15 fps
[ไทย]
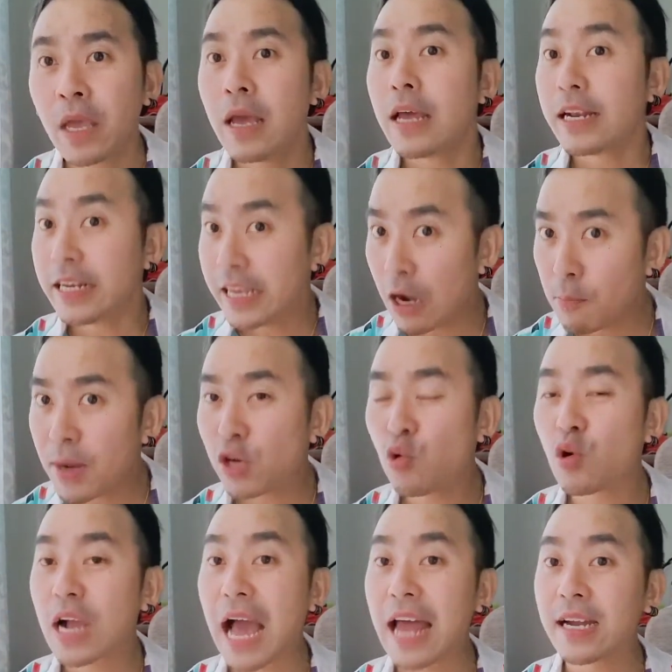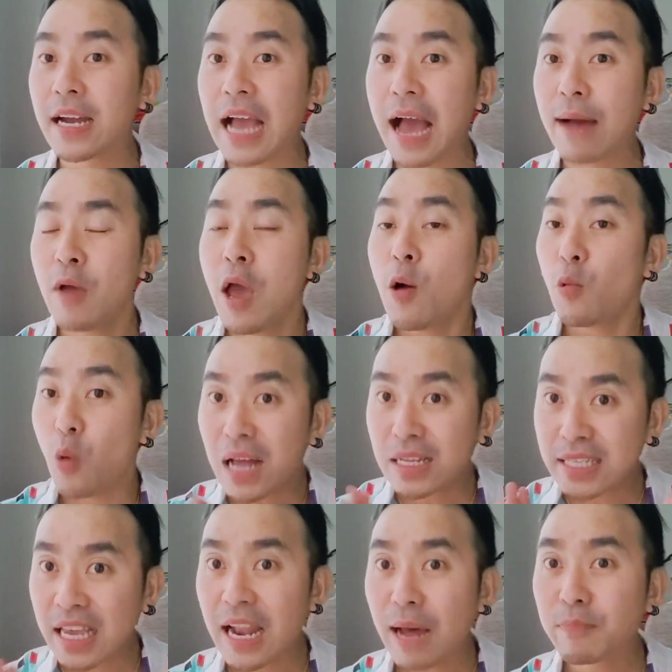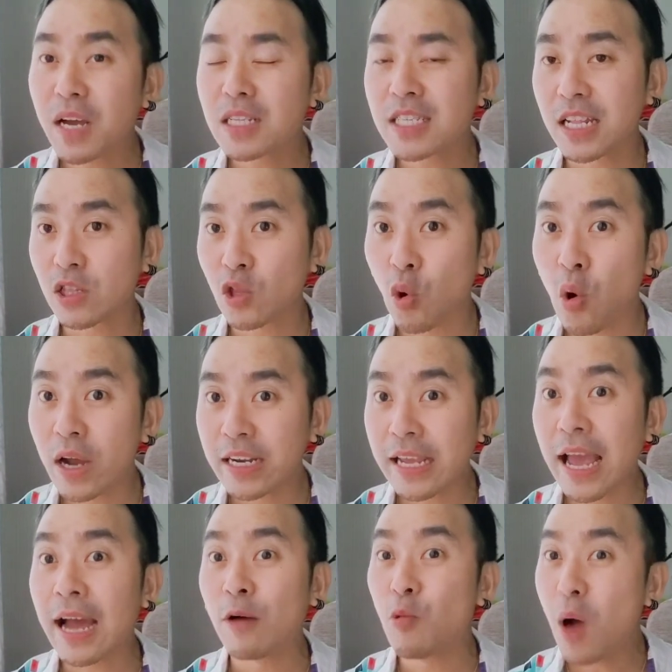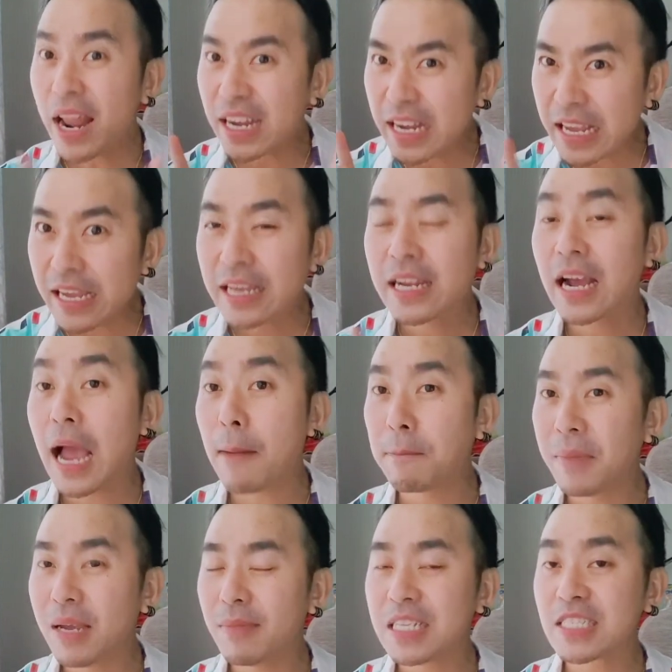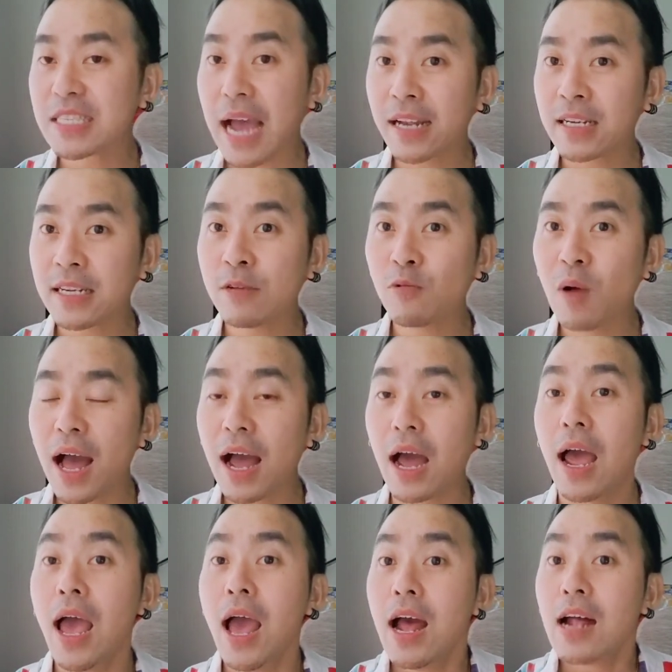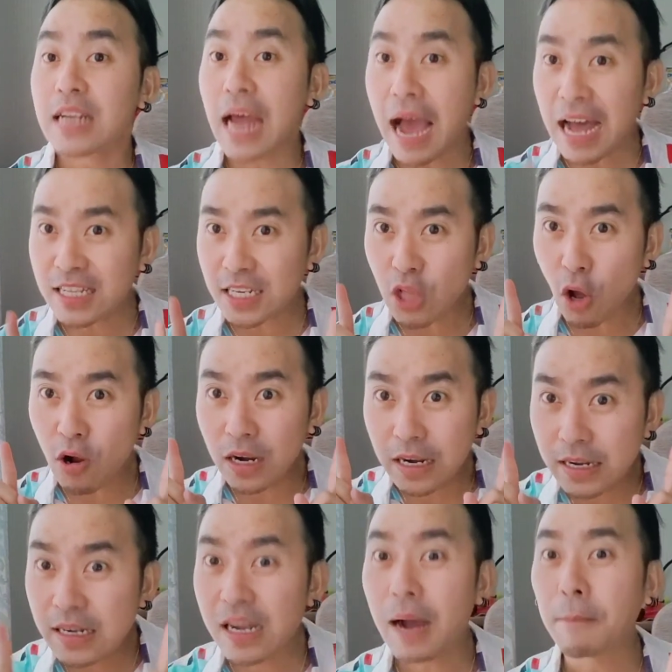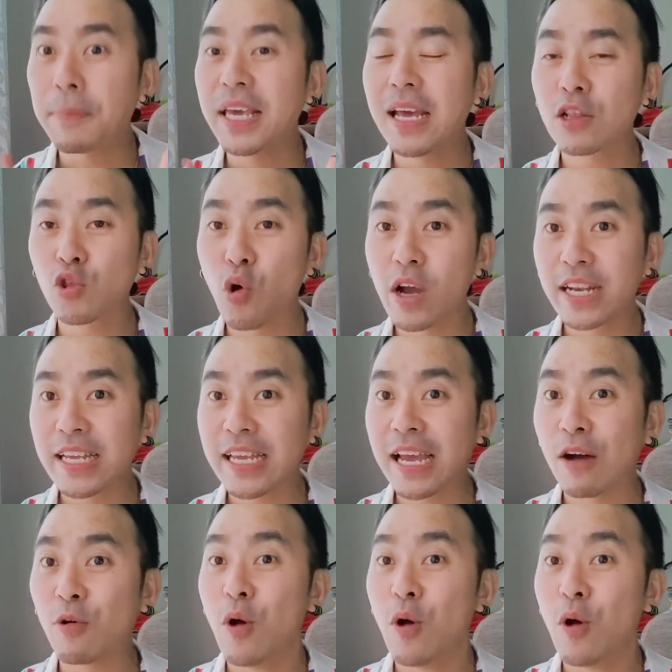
เดี๋ยวมาดูกันนะครับว่าเซรั่มทั้ง7ตัวเนี่ยวันนี้นะครับมีมิชชั่นที่ว่าถ้าจะต้องเลือกเพียงตัวเดียว